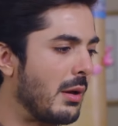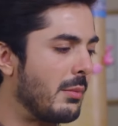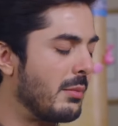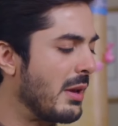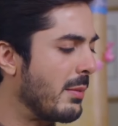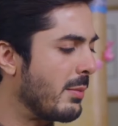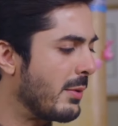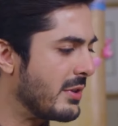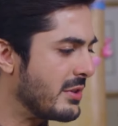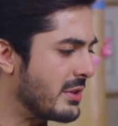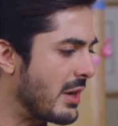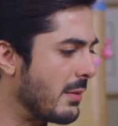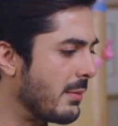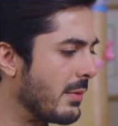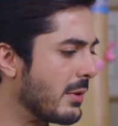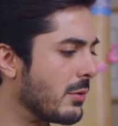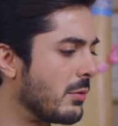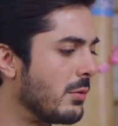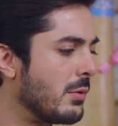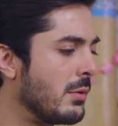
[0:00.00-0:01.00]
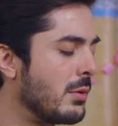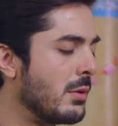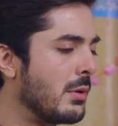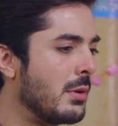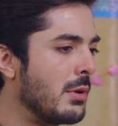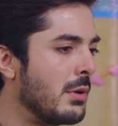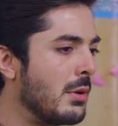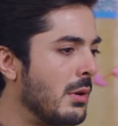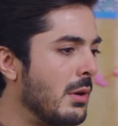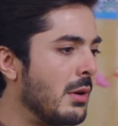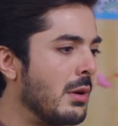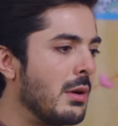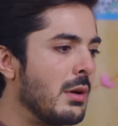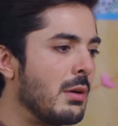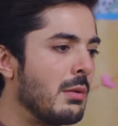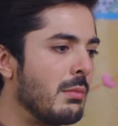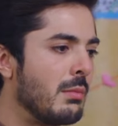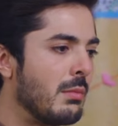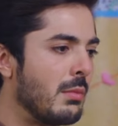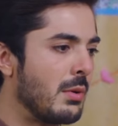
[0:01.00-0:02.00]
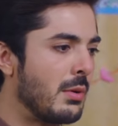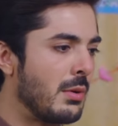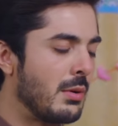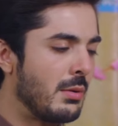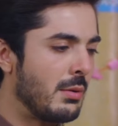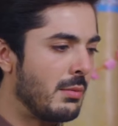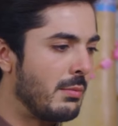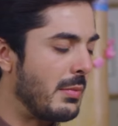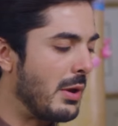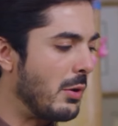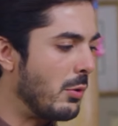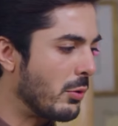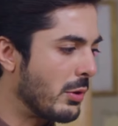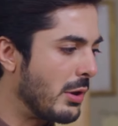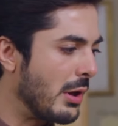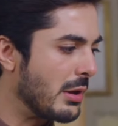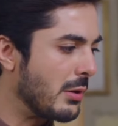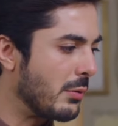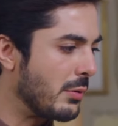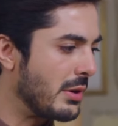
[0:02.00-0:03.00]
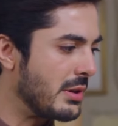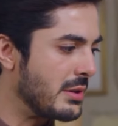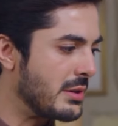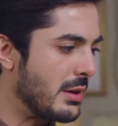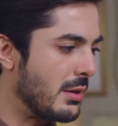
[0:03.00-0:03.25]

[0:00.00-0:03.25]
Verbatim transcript: हम यहाँ परेशान मत हो मैं हो क्या उनके